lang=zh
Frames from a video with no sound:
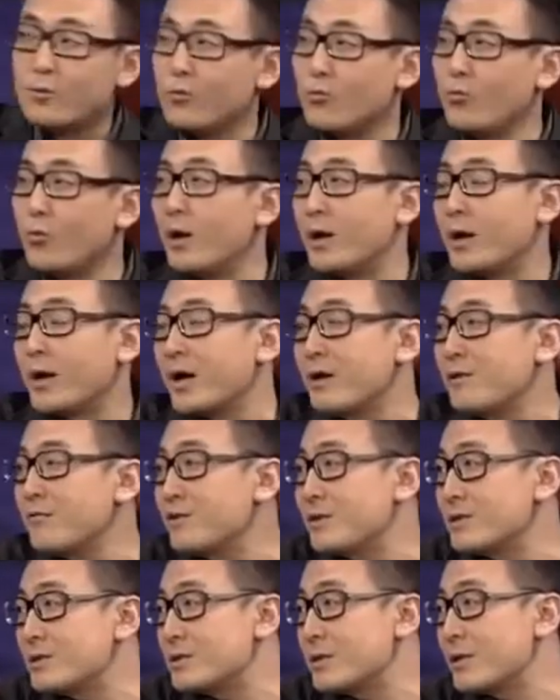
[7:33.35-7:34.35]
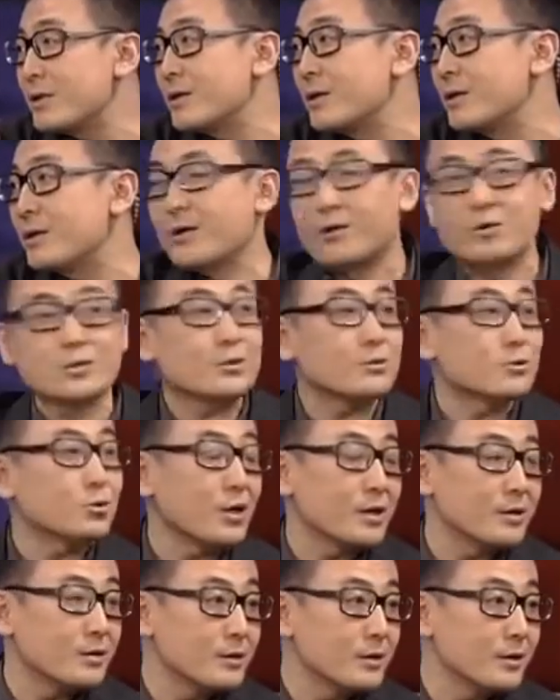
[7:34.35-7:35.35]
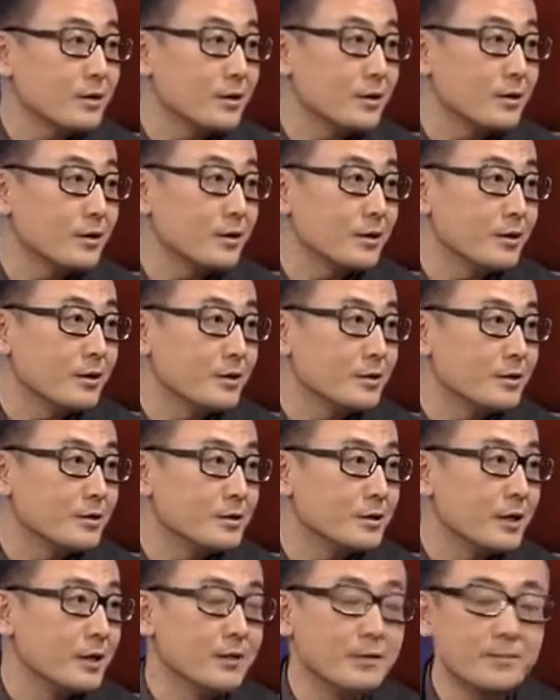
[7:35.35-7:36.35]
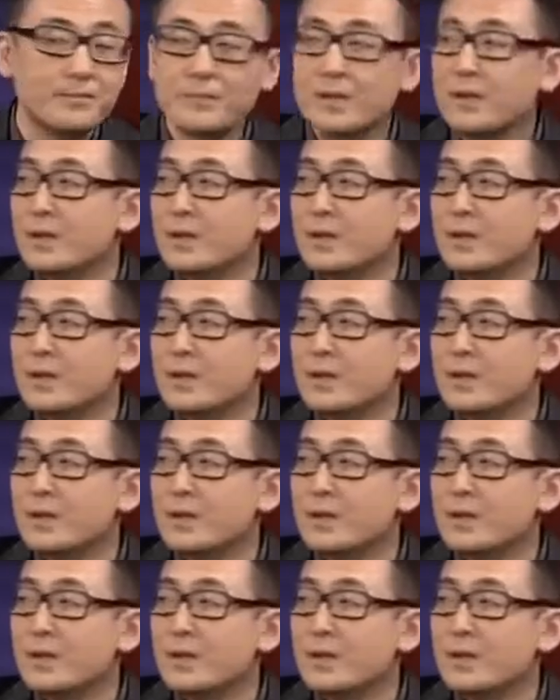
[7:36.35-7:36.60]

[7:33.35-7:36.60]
我还问这个搞证券的一个人，